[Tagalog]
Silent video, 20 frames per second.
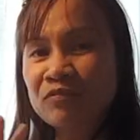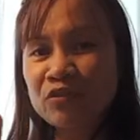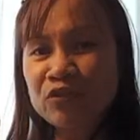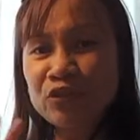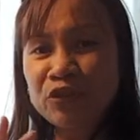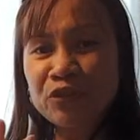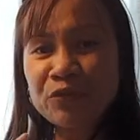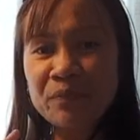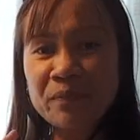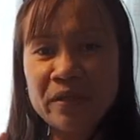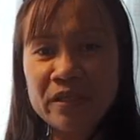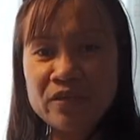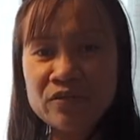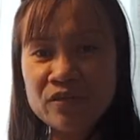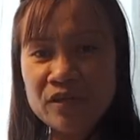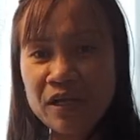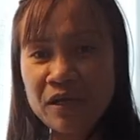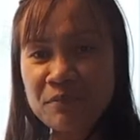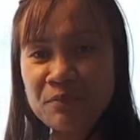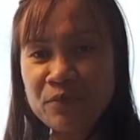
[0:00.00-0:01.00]
short
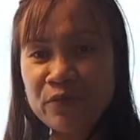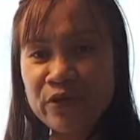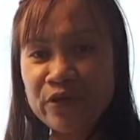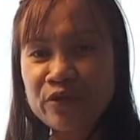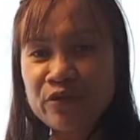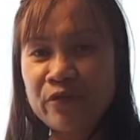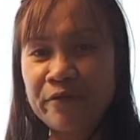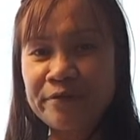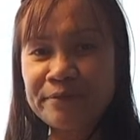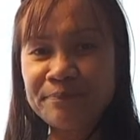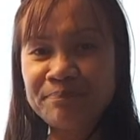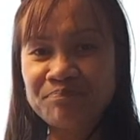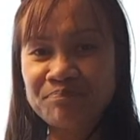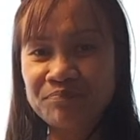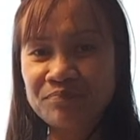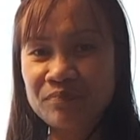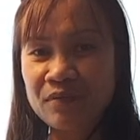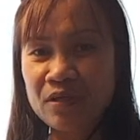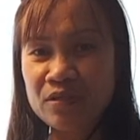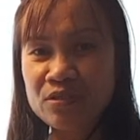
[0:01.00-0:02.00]
video lang po ito.
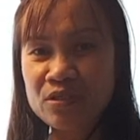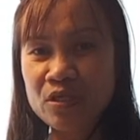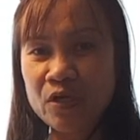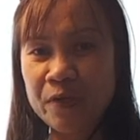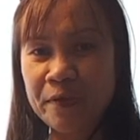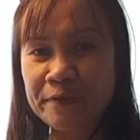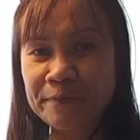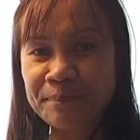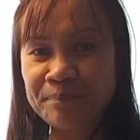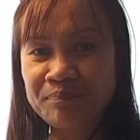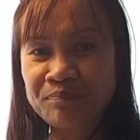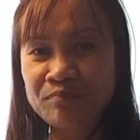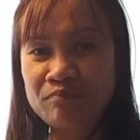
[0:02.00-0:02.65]
So,